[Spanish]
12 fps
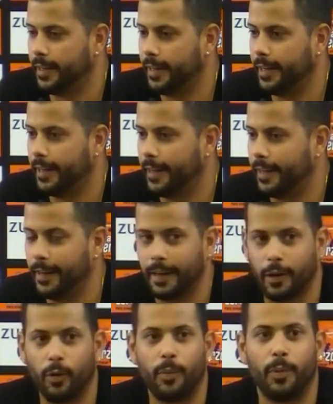Eh,
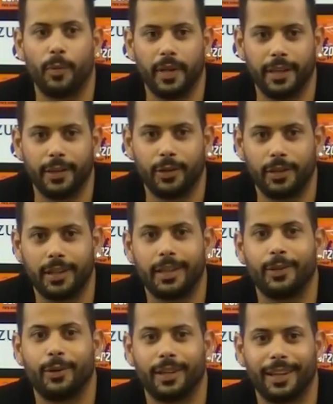al cuerpo médico que
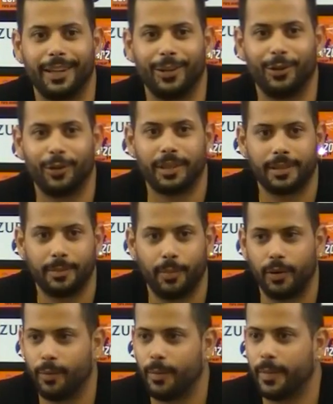tengo aquí al LOC,
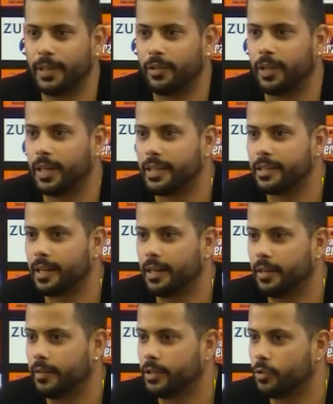por los momentos de
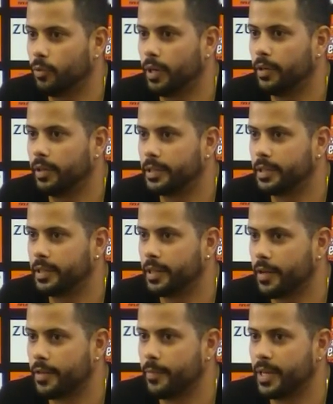risa en el vestuario que se
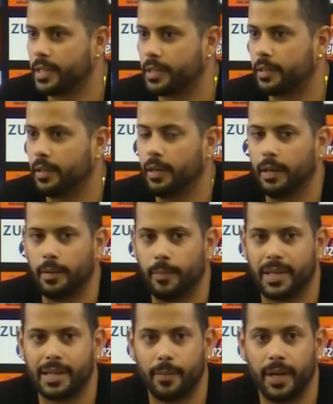te hace más,
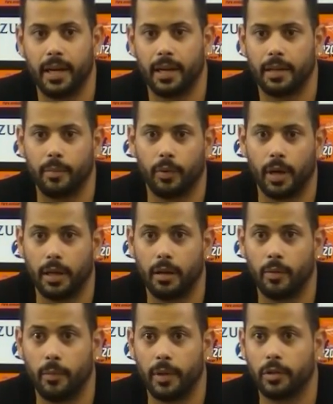más amena la
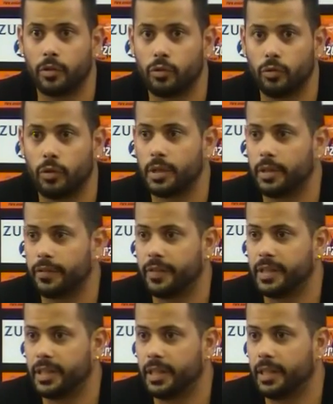temporada, los momentos duros y
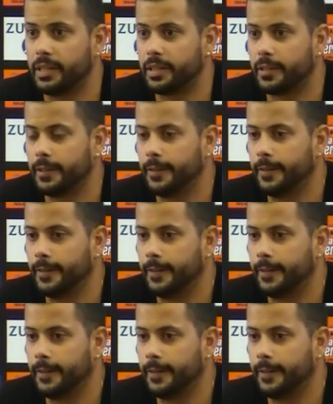difíciles.